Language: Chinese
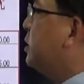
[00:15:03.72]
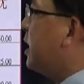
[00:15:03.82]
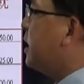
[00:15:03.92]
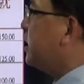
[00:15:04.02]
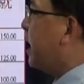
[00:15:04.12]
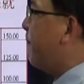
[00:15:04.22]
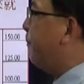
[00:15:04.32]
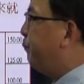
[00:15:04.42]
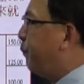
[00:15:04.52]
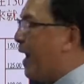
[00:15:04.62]
先看
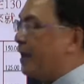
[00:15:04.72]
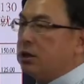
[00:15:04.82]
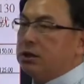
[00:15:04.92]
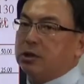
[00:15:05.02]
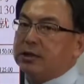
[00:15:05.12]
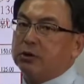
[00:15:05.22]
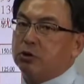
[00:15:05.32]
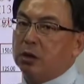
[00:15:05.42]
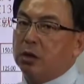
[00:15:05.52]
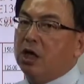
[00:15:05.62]
八字头再
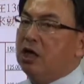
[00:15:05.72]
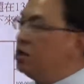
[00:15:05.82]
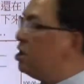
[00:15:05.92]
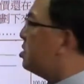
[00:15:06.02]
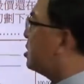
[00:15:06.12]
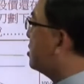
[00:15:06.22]
说。市